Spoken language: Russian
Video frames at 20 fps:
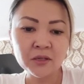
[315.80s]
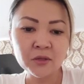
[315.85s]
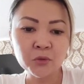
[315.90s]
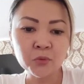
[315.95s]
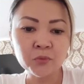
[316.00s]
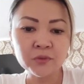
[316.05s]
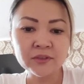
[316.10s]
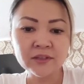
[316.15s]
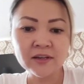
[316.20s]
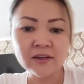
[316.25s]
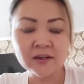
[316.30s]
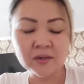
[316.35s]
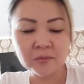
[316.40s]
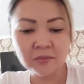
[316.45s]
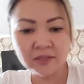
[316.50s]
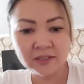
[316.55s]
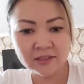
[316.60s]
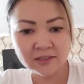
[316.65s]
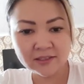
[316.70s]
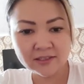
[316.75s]
любит
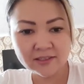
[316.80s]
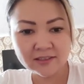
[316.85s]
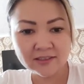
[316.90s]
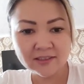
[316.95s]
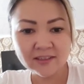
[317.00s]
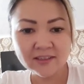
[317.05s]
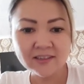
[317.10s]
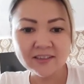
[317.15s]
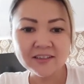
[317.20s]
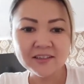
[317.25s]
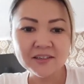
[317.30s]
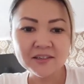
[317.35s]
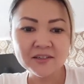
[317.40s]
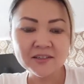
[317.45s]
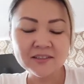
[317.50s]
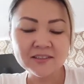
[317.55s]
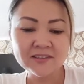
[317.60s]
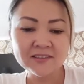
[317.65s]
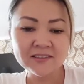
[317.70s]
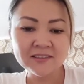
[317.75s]
кормить
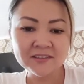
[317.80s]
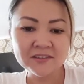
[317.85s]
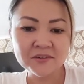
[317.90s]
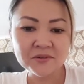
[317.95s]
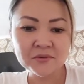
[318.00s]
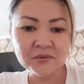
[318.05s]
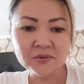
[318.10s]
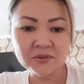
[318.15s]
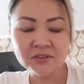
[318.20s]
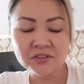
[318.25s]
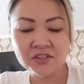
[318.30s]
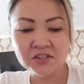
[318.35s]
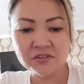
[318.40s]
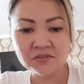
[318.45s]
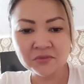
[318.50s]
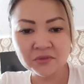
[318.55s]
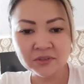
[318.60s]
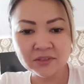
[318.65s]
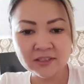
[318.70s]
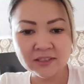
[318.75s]
да, кукол,
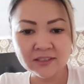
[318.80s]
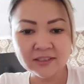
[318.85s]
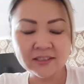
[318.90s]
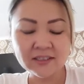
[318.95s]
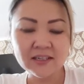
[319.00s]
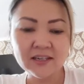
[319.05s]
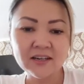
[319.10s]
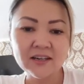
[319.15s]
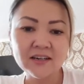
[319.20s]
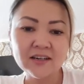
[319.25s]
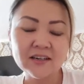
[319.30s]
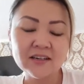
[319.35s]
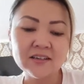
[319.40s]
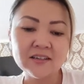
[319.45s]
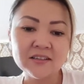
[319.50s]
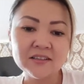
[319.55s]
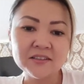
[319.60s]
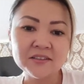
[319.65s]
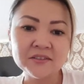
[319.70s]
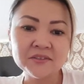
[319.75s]
животных.
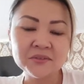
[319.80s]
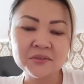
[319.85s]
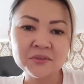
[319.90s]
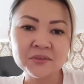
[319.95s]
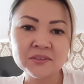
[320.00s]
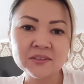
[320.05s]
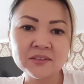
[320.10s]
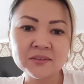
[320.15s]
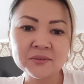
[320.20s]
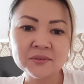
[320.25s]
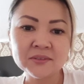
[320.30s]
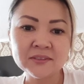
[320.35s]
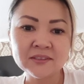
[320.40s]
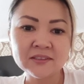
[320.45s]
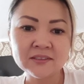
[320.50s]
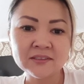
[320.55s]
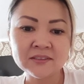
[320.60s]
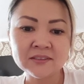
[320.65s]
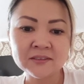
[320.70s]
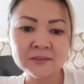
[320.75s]
Вот, он
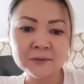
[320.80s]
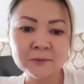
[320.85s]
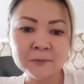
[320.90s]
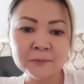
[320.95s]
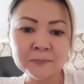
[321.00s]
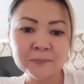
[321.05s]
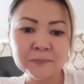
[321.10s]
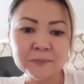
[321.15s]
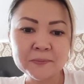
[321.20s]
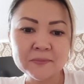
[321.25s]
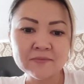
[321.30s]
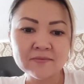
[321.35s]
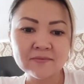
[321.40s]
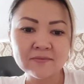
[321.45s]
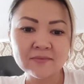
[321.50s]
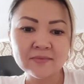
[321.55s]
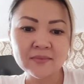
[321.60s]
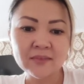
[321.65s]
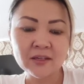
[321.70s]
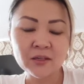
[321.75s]
э,
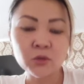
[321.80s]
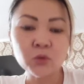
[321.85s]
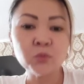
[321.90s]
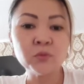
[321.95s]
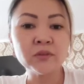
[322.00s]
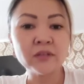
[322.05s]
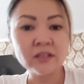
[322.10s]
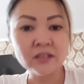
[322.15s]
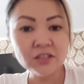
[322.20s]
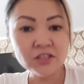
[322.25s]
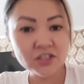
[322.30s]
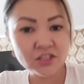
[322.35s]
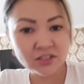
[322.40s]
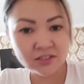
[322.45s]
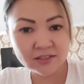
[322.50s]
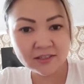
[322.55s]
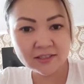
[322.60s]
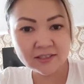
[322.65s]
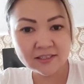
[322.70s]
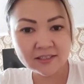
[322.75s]
любит
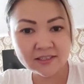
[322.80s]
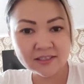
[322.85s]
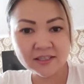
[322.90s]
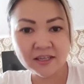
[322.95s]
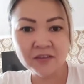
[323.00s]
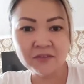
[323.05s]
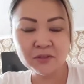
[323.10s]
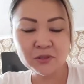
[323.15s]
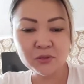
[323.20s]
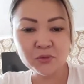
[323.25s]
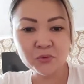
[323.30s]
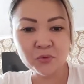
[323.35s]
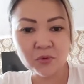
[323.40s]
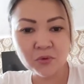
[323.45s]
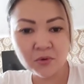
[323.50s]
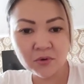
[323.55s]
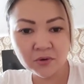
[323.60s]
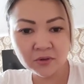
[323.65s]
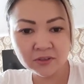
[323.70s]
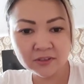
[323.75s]
лечить, ставить
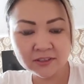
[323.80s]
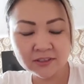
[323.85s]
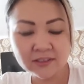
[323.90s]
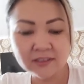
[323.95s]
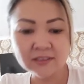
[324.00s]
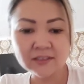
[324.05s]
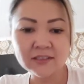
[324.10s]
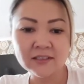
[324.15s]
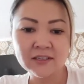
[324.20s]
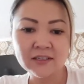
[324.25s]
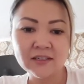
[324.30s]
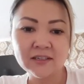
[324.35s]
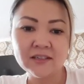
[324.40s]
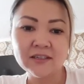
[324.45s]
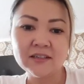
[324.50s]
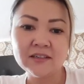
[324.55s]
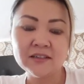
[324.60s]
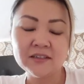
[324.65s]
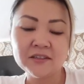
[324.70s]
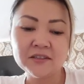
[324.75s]
уколы.
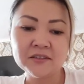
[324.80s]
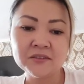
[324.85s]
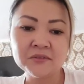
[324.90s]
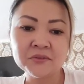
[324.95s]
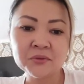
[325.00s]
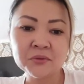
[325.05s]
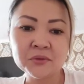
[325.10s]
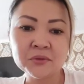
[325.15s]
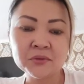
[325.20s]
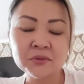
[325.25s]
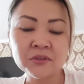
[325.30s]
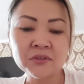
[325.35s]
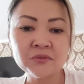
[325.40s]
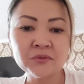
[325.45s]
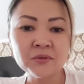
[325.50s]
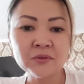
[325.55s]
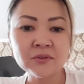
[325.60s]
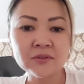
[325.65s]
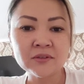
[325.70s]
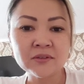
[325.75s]
Вот, у
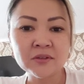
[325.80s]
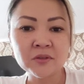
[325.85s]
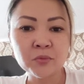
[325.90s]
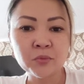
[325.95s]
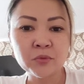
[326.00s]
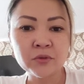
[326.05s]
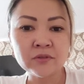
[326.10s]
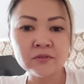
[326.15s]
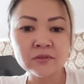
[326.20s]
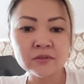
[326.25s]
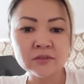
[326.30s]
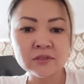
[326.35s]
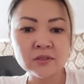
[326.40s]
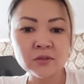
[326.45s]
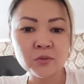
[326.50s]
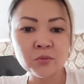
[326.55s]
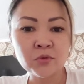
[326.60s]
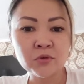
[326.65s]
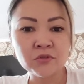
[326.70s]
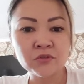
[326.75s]
него э, появилась
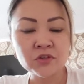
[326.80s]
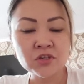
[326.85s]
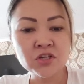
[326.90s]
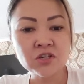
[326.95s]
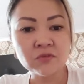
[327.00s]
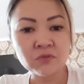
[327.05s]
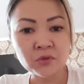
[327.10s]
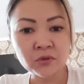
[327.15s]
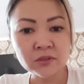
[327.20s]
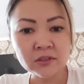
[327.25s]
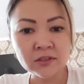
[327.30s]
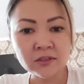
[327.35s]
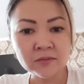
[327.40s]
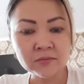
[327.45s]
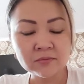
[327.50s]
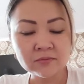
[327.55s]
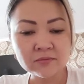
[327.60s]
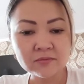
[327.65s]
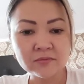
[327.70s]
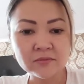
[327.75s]
любовь к
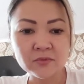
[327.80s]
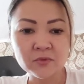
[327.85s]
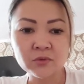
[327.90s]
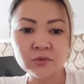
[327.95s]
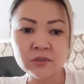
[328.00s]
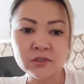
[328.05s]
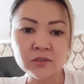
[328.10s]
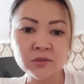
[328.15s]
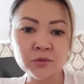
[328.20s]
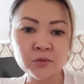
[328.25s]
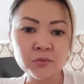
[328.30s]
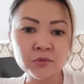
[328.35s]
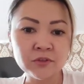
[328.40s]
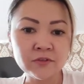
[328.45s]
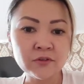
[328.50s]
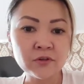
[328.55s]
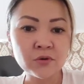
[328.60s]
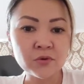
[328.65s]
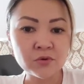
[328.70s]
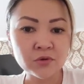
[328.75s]
животным. У нас дома
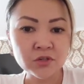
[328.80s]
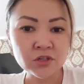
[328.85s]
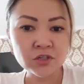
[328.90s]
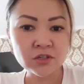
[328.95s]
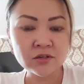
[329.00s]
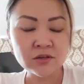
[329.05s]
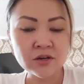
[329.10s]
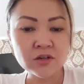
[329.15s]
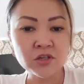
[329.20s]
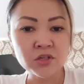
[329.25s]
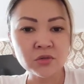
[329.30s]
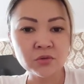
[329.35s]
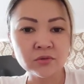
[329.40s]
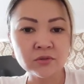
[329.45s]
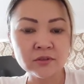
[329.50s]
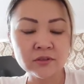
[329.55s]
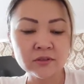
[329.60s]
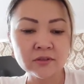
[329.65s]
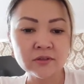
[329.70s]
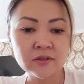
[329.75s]
две кошки. Раньше
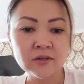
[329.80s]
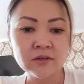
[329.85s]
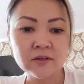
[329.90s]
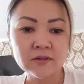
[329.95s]
он их